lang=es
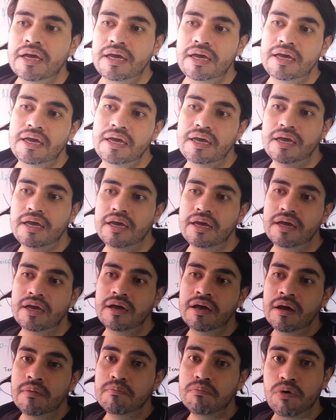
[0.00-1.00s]

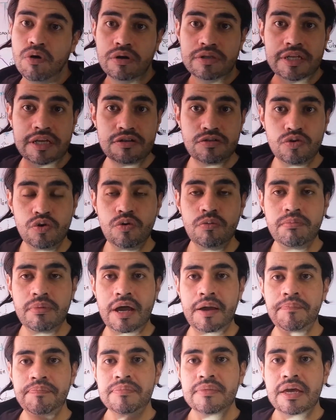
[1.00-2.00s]
Eh,
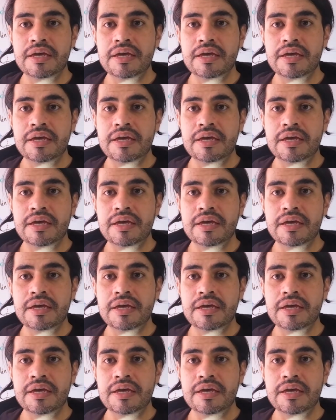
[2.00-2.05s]
Moctezuma